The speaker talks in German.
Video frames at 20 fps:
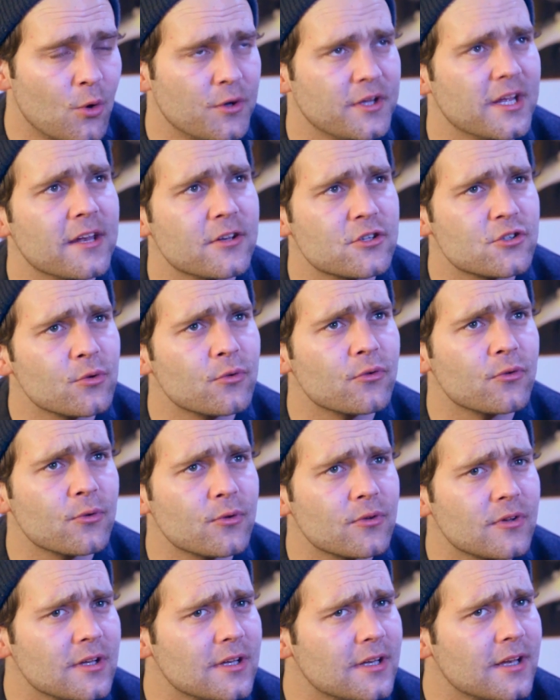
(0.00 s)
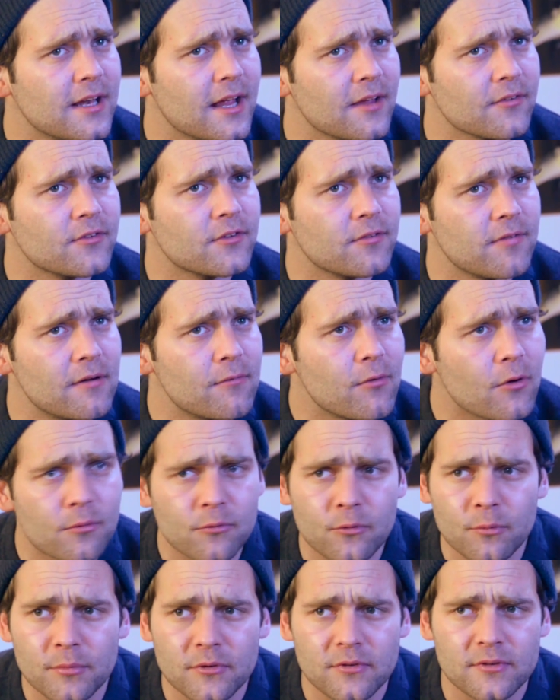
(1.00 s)
Und ich hatte schon so in den ersten zwei
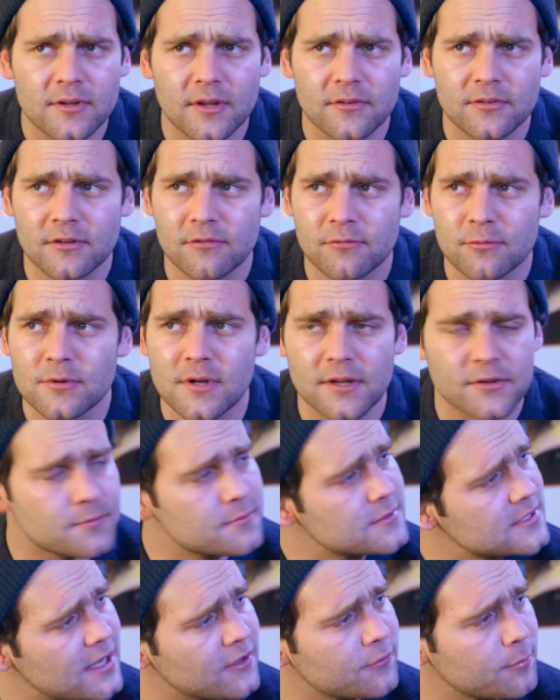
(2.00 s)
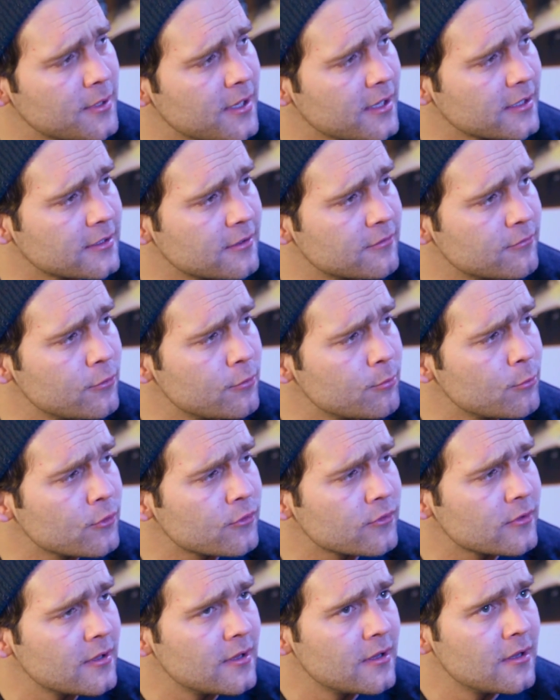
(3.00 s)
Wochen so ein bisschen das Gefühl, dass ich mich erstmal daran gewöhnen
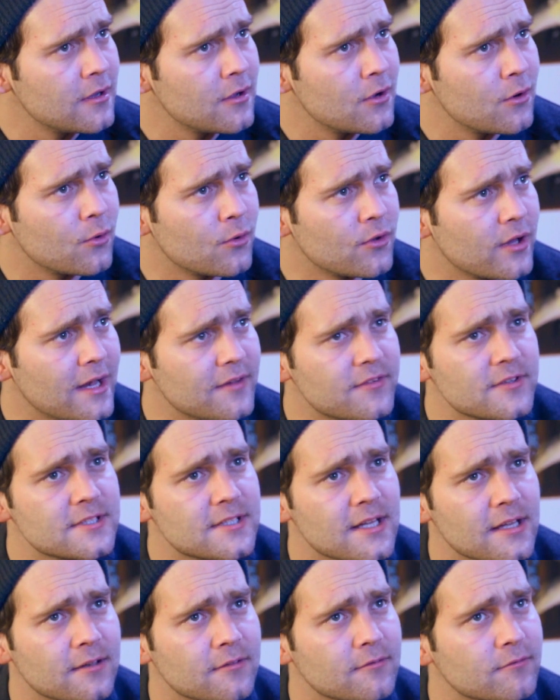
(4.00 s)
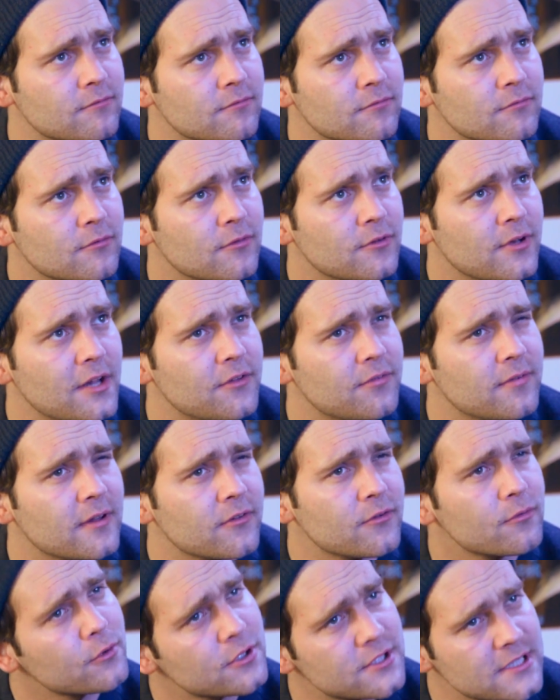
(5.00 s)
muss. Und als ich dann, als wir
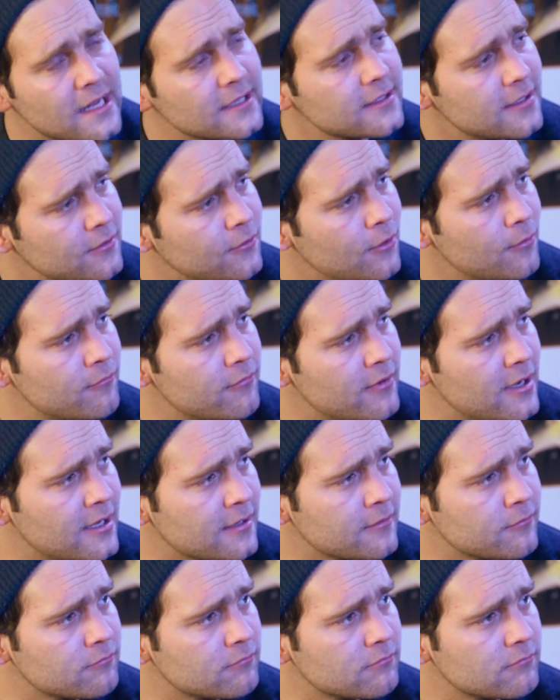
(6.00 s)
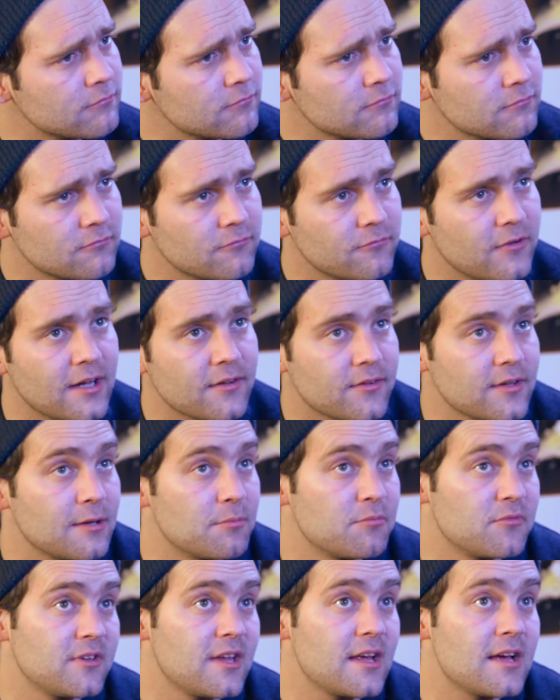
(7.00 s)
dann so wirklich angekommen waren, war es
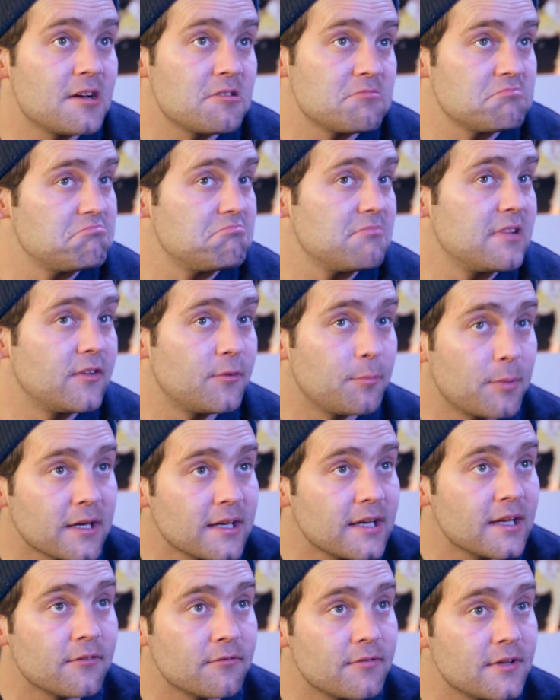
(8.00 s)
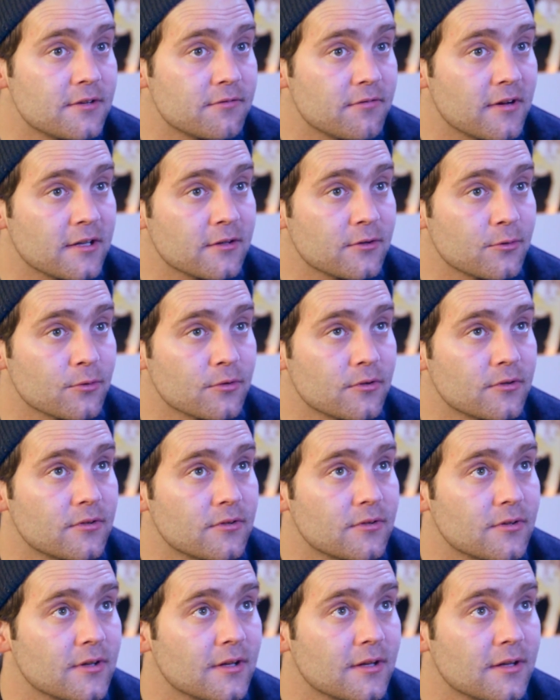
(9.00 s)
eben sehr inspirierend, wie ich fand,
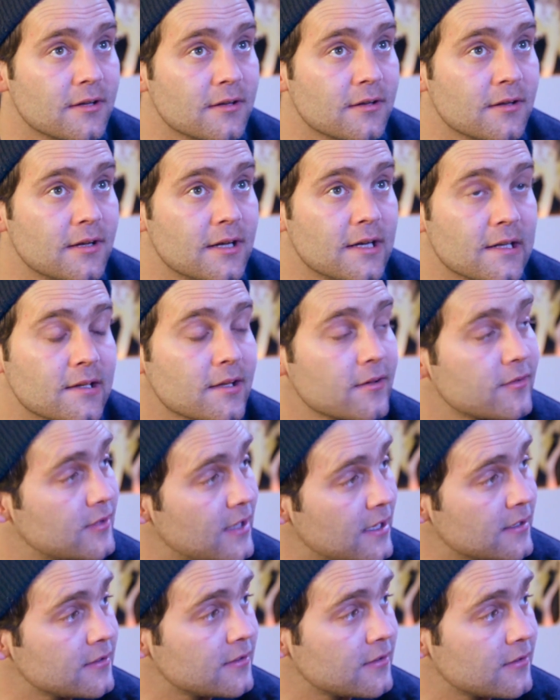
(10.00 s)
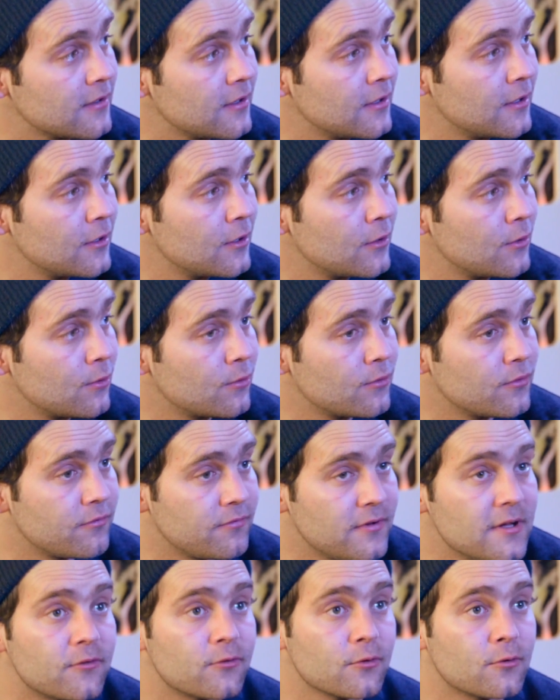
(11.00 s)
und äh, interessant und
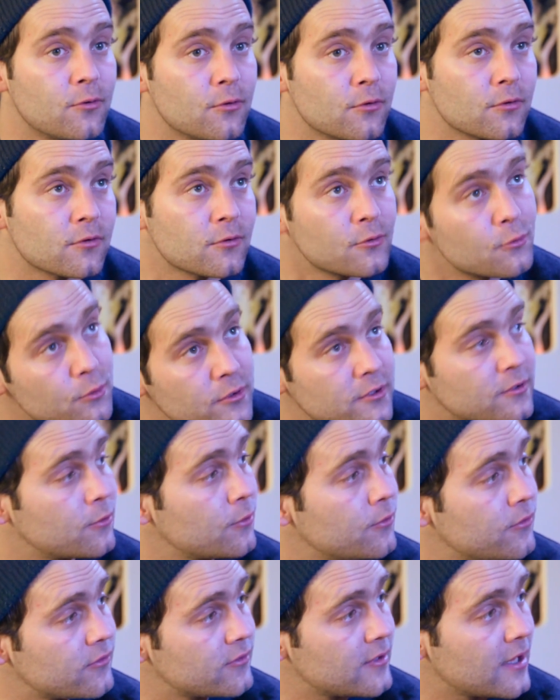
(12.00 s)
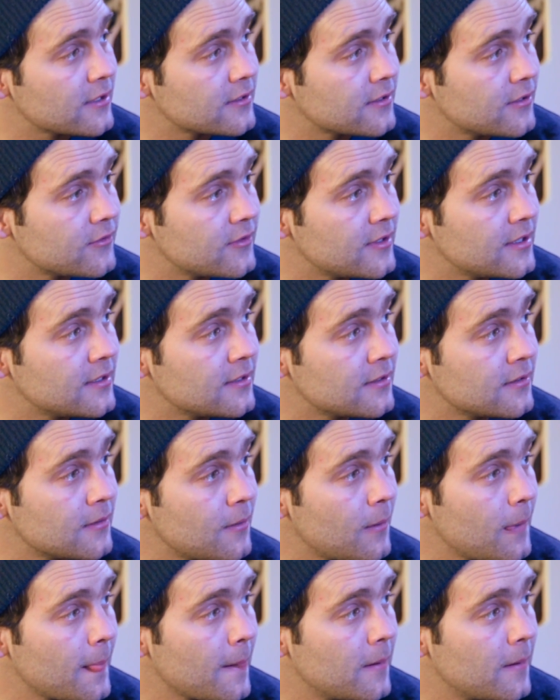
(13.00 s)
viel zu gucken, gute Kunstsachen gesehen,
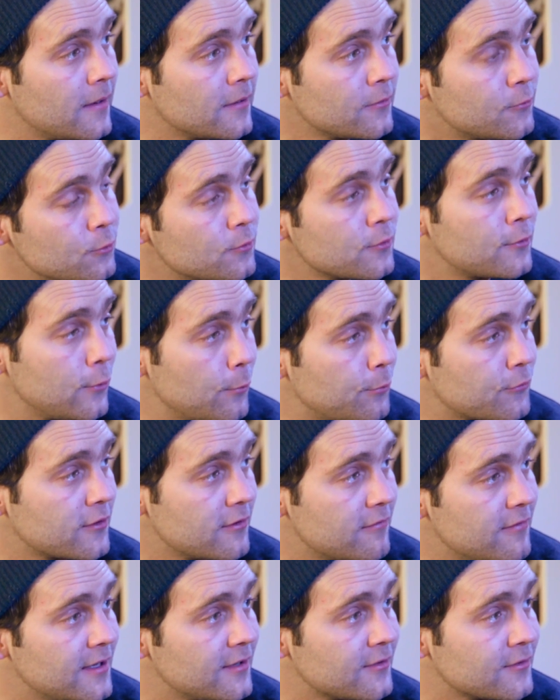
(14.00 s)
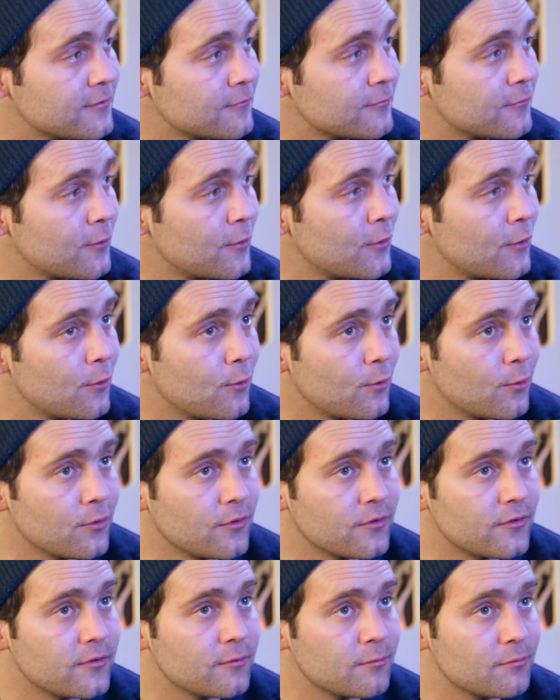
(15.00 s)
in guten Clubs gewesen
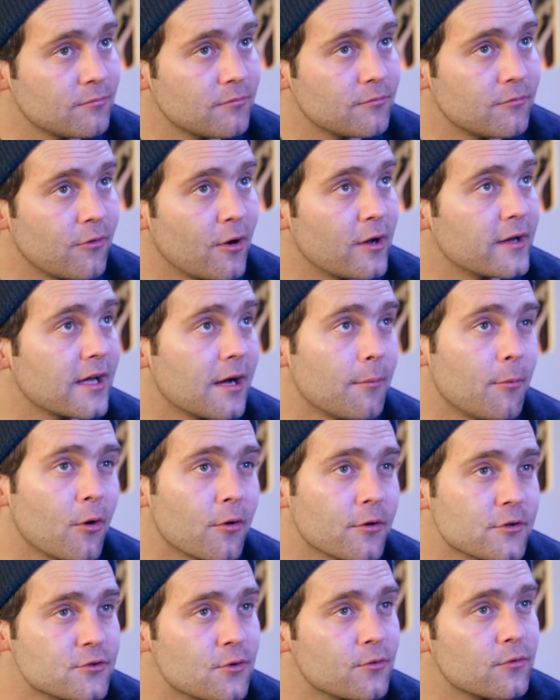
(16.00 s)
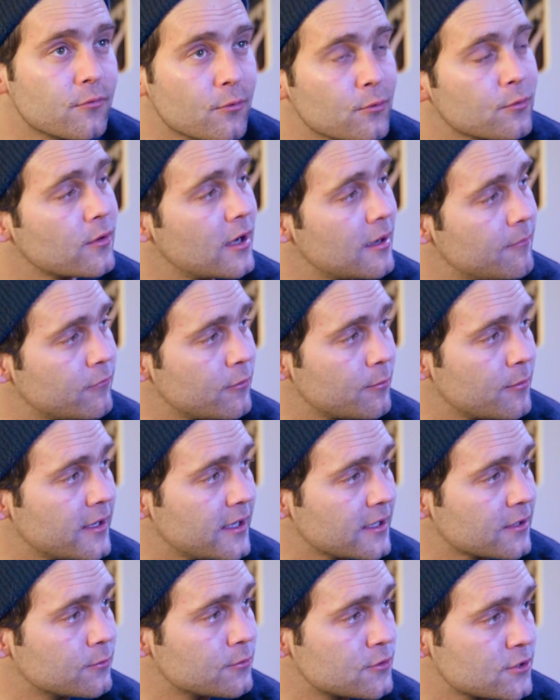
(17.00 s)
und vor allen Dingen aber auch eine schöne Wohnung gehabt, wo man
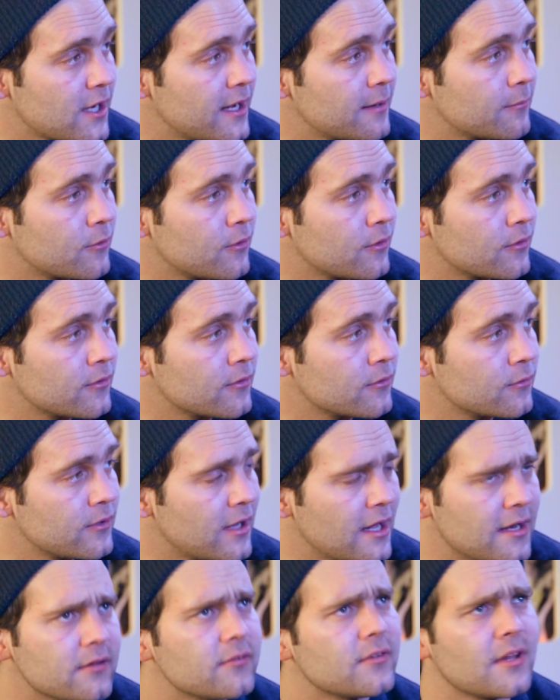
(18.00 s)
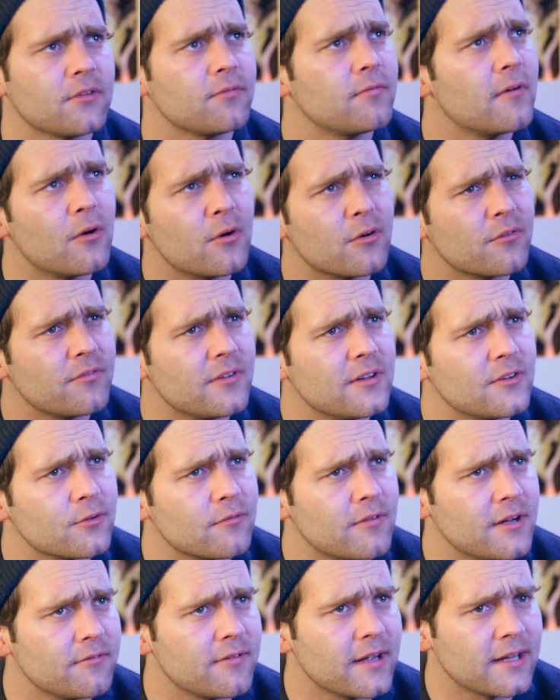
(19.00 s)
echt gut schreiben konnte. Und alles das war irgendwie
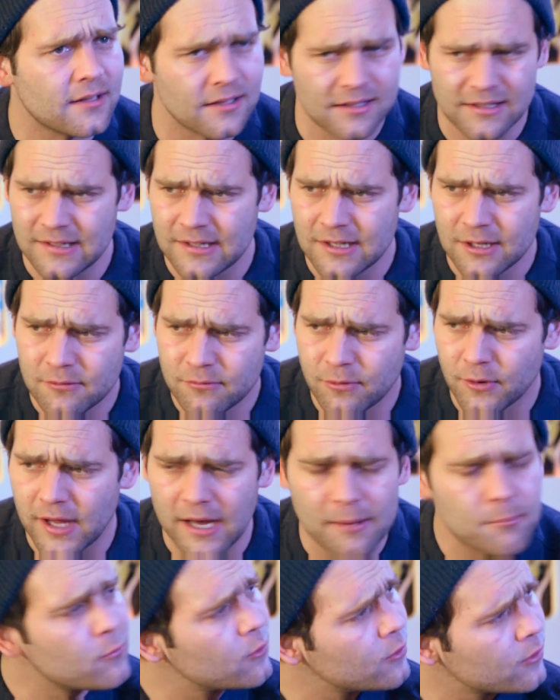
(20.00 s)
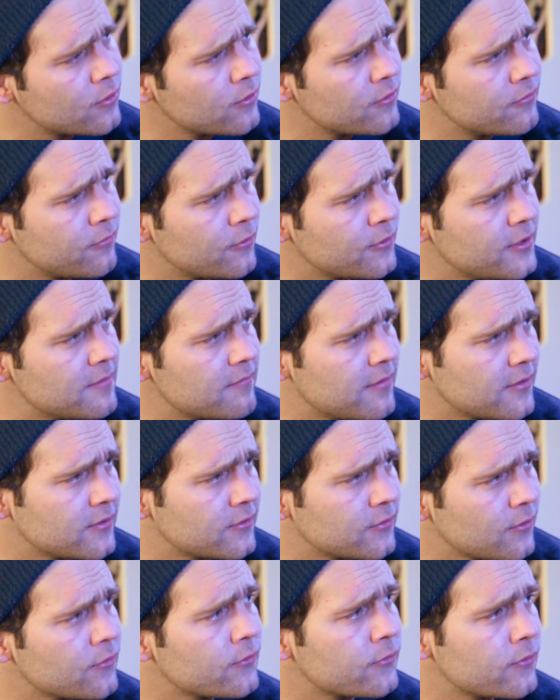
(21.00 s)
so weit weg von Hamburg und von dem, was
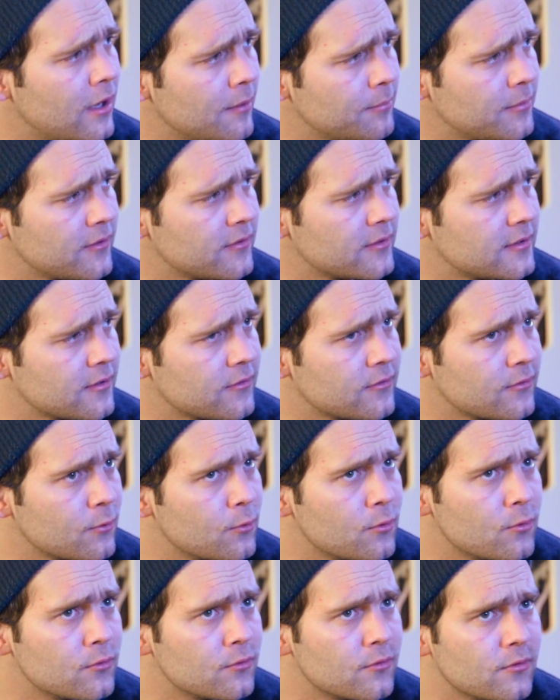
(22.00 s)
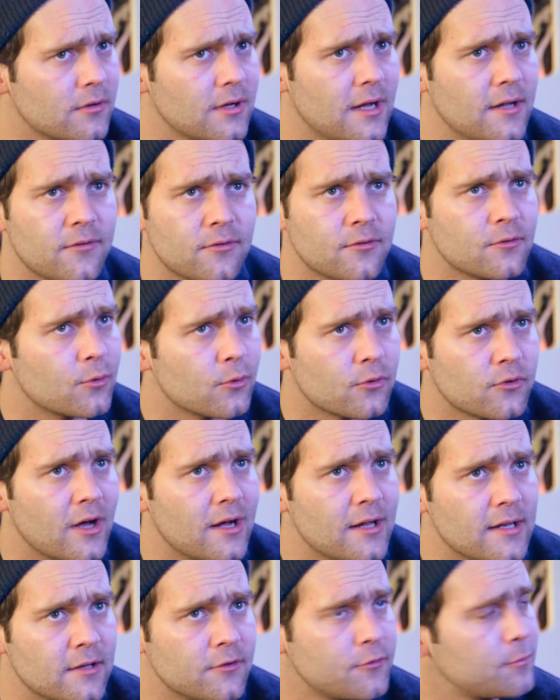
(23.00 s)
ich sonst so habe, dass ich das als total